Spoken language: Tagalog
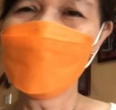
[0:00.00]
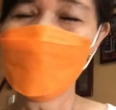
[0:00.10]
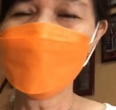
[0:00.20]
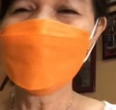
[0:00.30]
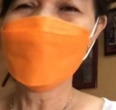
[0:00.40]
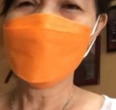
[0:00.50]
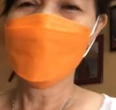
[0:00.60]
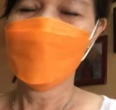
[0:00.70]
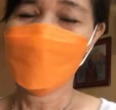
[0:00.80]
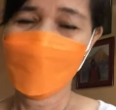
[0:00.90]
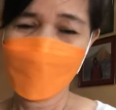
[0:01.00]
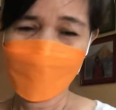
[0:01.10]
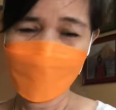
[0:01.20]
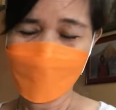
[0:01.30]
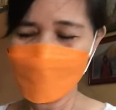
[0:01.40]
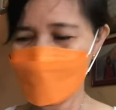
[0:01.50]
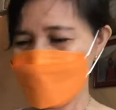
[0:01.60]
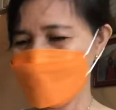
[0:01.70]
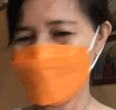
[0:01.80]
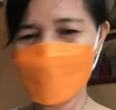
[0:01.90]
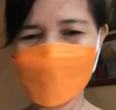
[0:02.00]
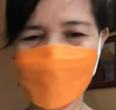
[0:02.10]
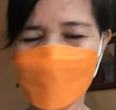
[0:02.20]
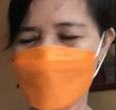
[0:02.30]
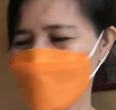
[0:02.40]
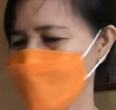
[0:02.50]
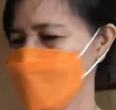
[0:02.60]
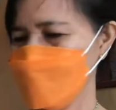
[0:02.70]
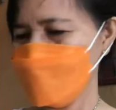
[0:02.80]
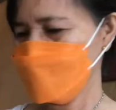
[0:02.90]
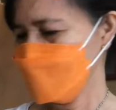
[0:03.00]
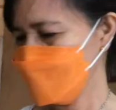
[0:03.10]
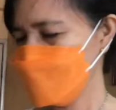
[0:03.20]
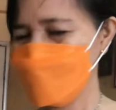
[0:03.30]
100. Sabi ko, it's okay.